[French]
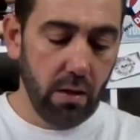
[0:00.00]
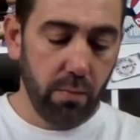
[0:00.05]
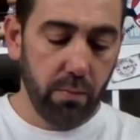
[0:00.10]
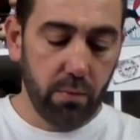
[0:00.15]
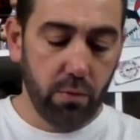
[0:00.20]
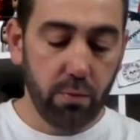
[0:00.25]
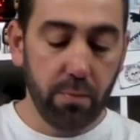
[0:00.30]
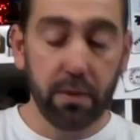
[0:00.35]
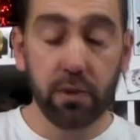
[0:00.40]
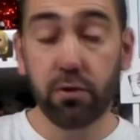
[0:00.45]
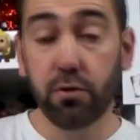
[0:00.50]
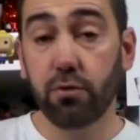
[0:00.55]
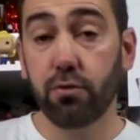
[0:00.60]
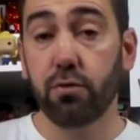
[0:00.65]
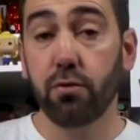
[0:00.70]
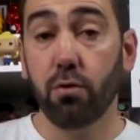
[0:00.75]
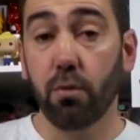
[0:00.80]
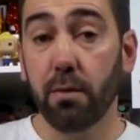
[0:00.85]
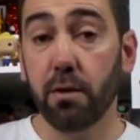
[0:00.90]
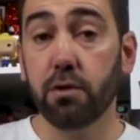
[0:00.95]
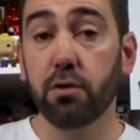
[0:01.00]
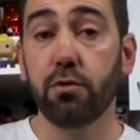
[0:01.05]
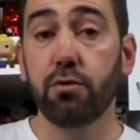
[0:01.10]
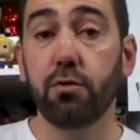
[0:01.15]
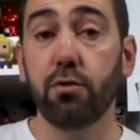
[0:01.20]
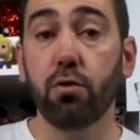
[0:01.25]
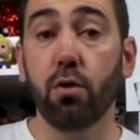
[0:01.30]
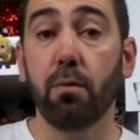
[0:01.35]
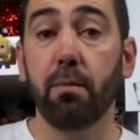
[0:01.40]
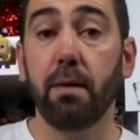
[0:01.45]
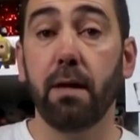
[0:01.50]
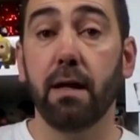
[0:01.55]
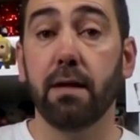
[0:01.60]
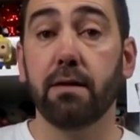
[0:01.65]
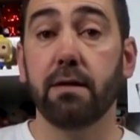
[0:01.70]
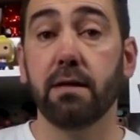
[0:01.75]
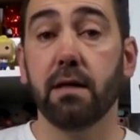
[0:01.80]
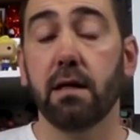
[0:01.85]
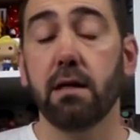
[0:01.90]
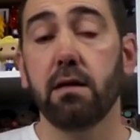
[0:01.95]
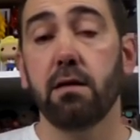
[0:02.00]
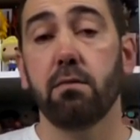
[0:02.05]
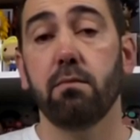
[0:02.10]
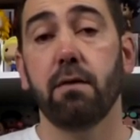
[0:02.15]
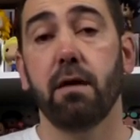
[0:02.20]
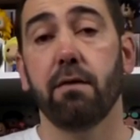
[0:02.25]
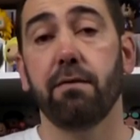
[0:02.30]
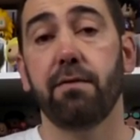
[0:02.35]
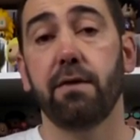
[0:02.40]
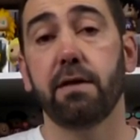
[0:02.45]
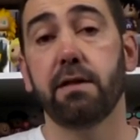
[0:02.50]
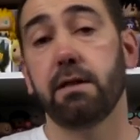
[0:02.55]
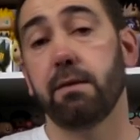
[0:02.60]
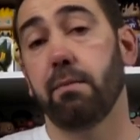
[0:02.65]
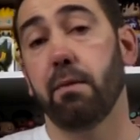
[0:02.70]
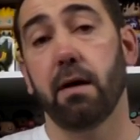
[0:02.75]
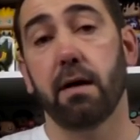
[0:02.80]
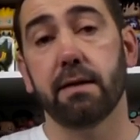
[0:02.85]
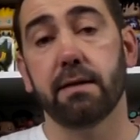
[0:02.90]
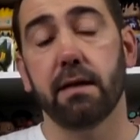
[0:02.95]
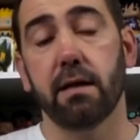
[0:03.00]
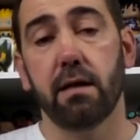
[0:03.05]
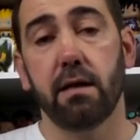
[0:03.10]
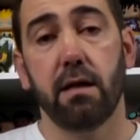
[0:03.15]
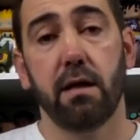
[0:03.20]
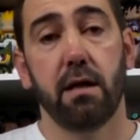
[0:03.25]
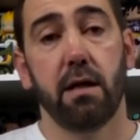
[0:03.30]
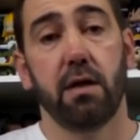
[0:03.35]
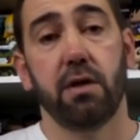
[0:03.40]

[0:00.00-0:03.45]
Comment je suis, tombé là-dedans ben, En fait, c'est par hasard.